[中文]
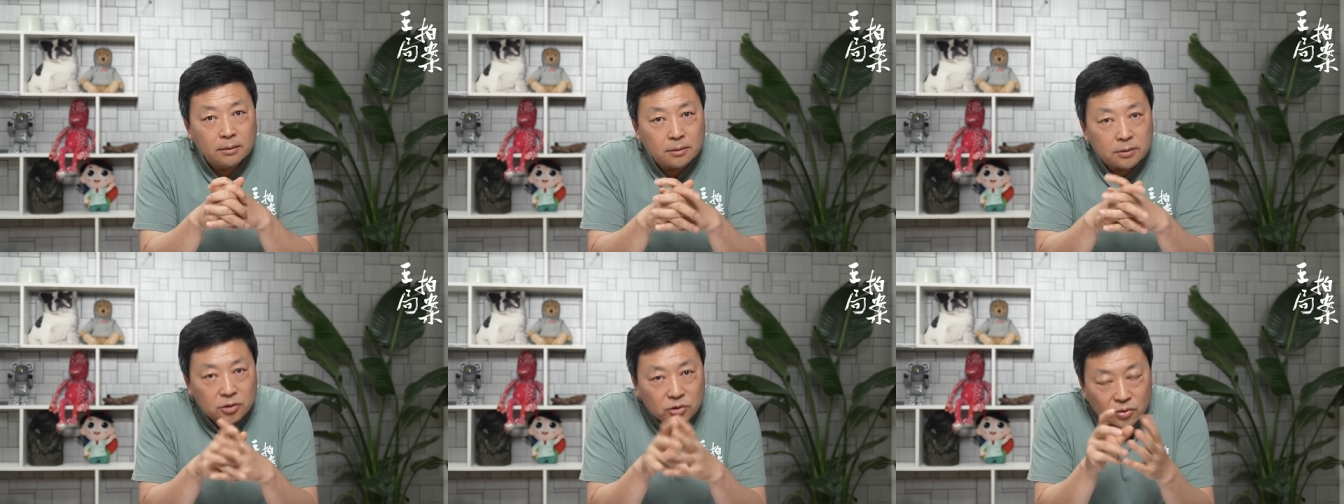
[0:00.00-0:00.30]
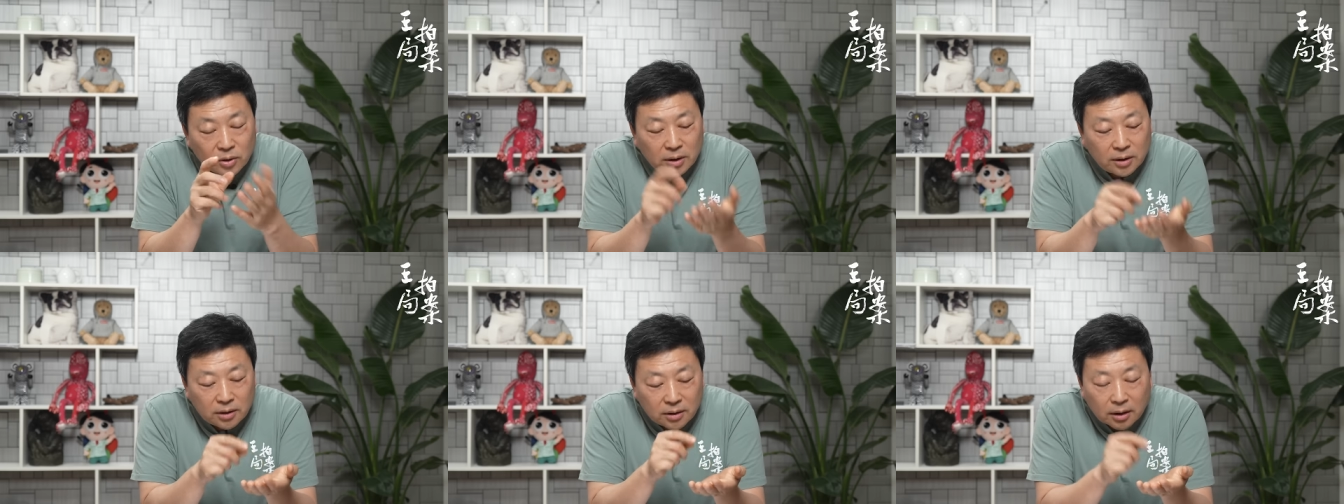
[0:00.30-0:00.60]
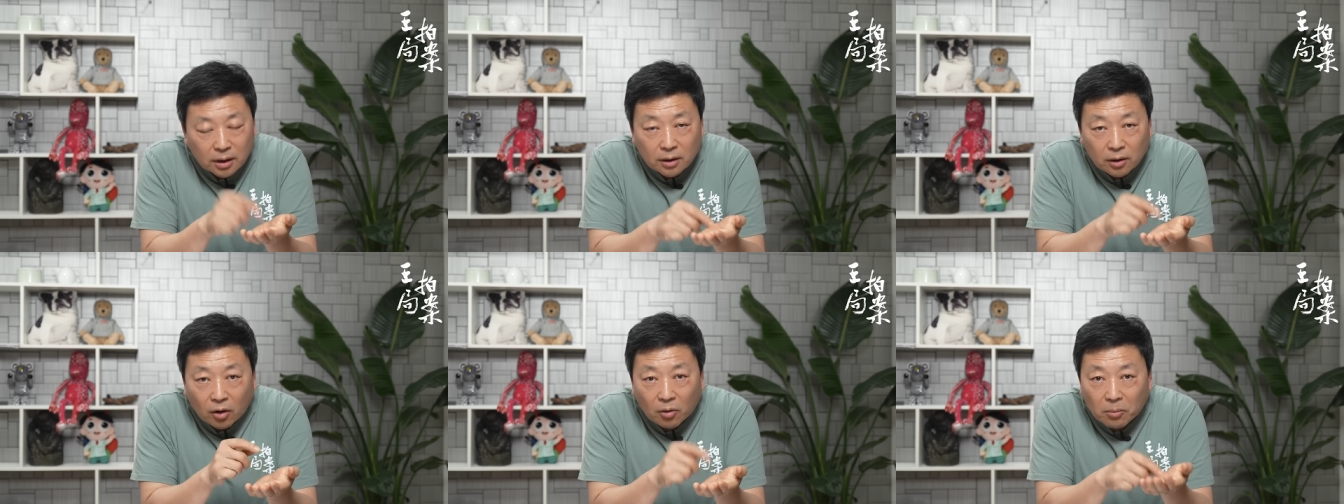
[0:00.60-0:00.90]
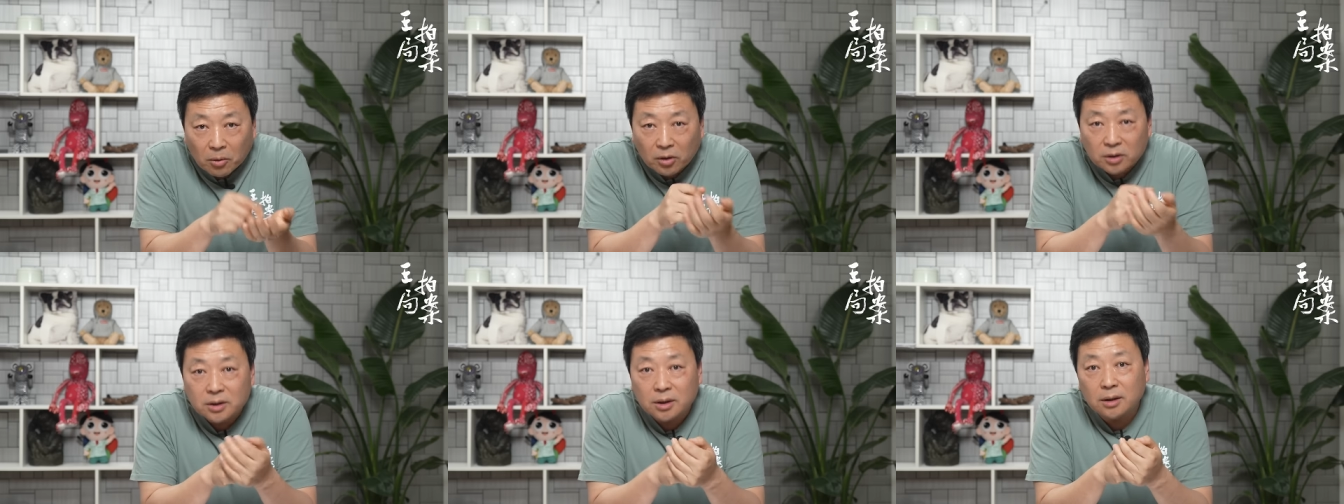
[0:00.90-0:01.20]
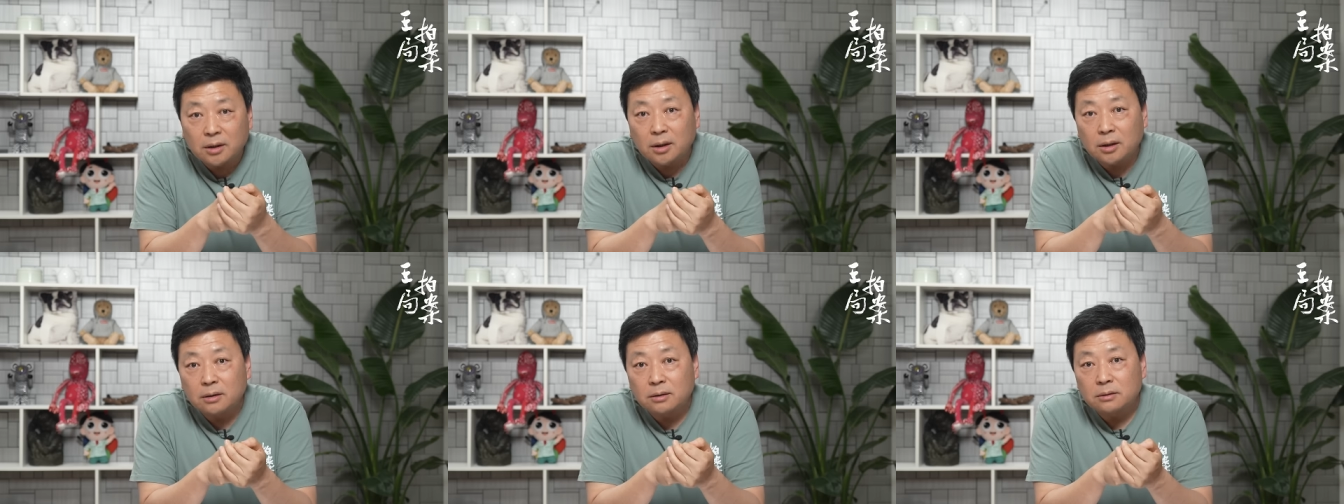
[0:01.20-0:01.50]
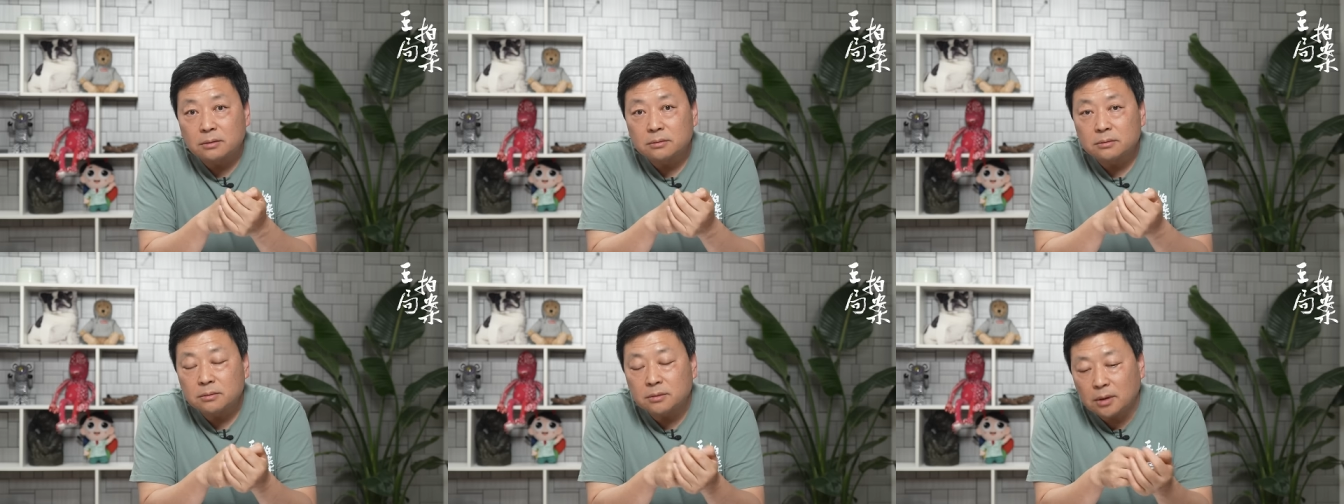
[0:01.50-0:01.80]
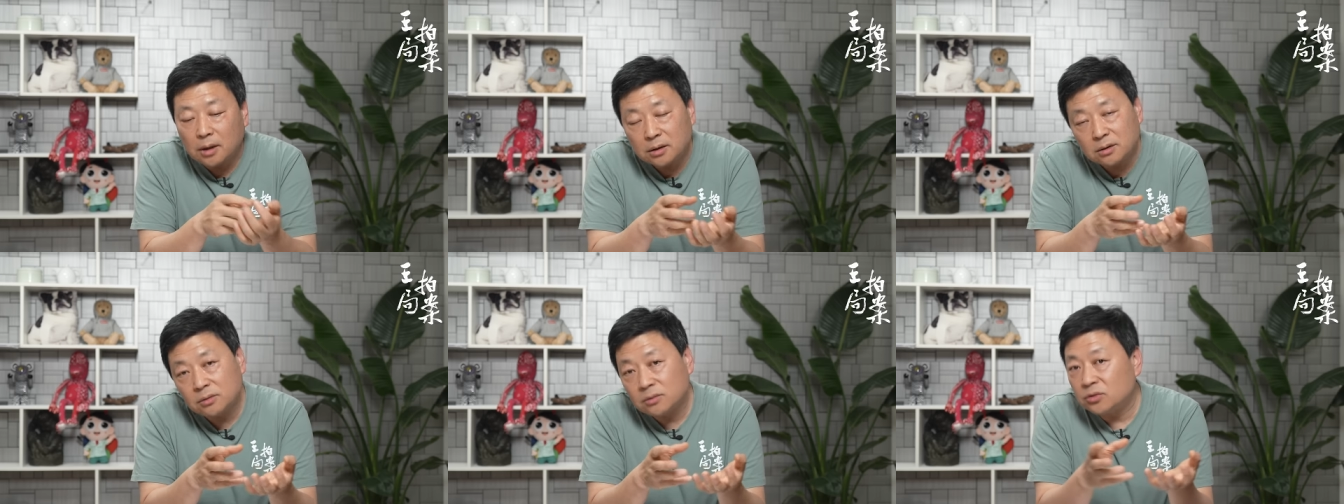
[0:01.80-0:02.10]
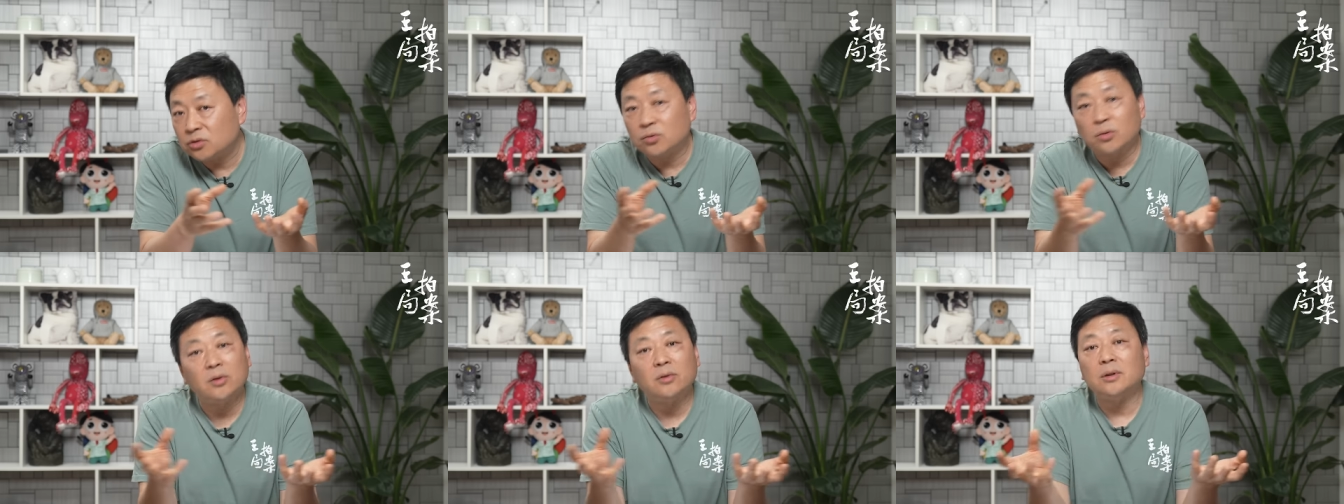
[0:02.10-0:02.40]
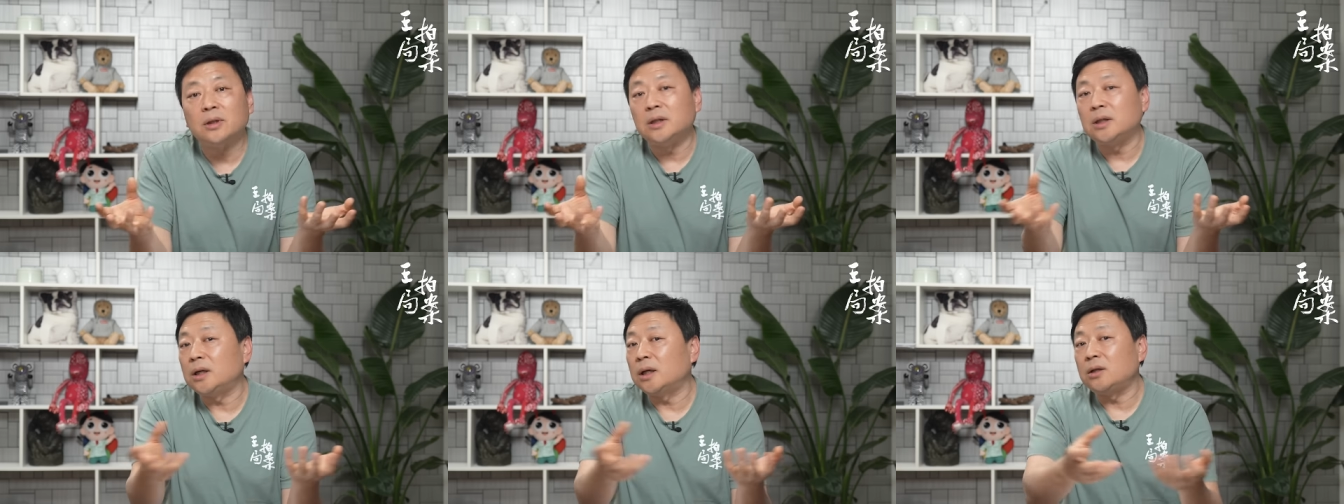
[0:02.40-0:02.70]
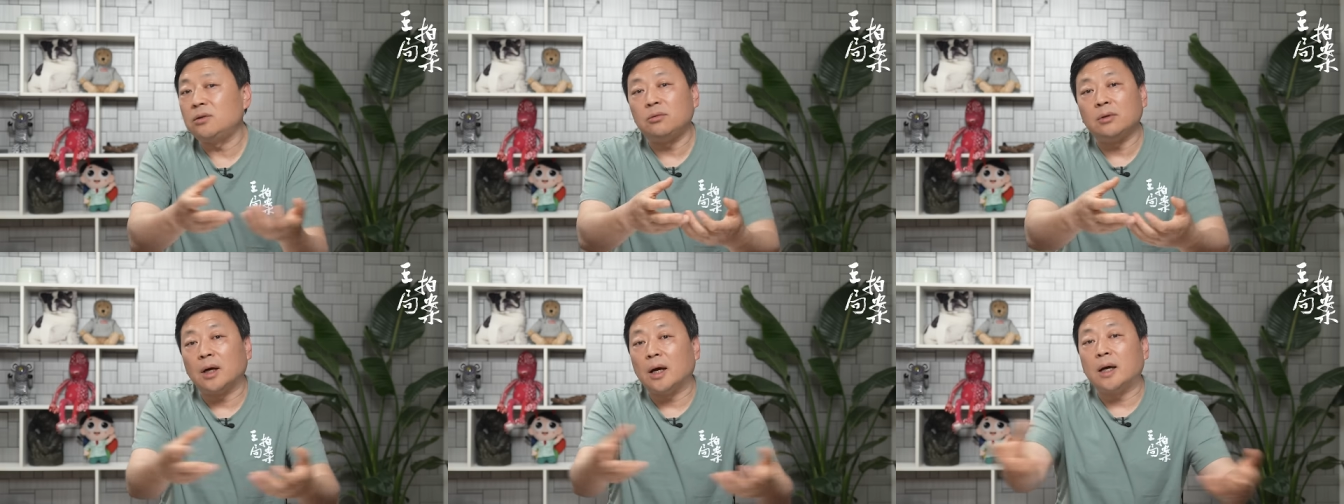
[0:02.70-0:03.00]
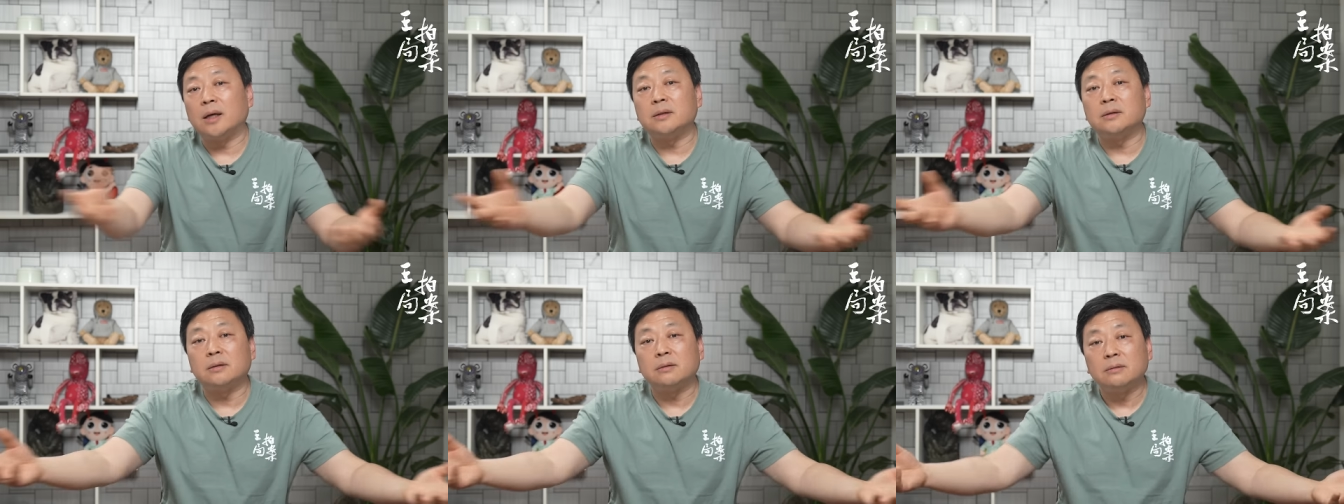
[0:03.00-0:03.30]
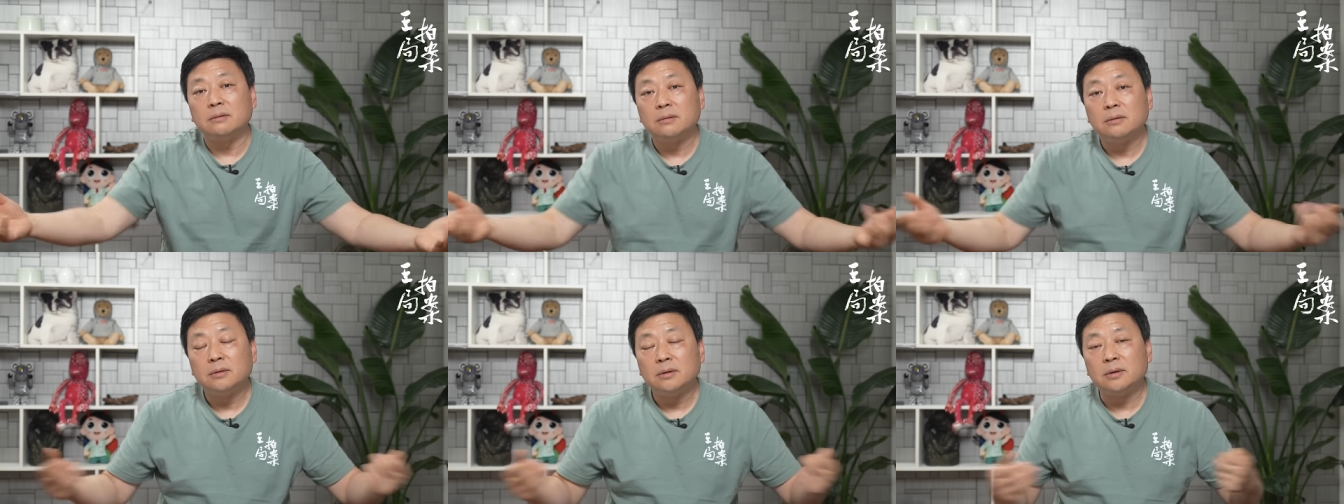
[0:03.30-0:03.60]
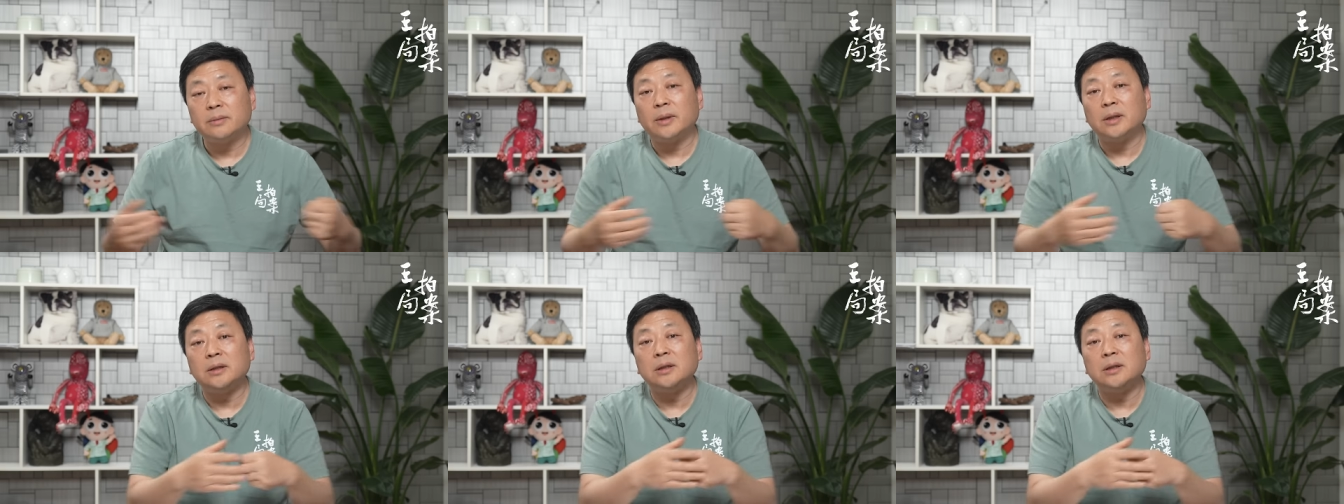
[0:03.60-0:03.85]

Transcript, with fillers: 所以你看老毛这个人，他所有的那些女孩子，是吧？